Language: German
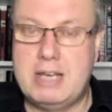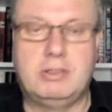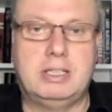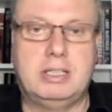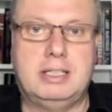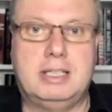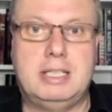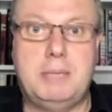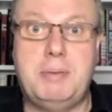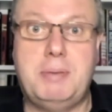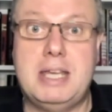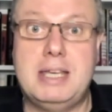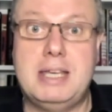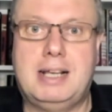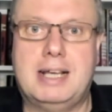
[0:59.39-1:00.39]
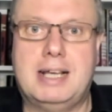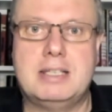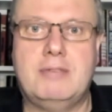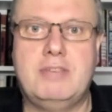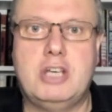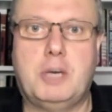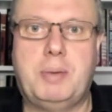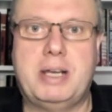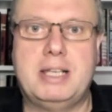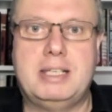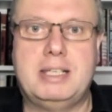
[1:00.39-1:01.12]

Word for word: und in der DPI-Klasse, wie auch bei den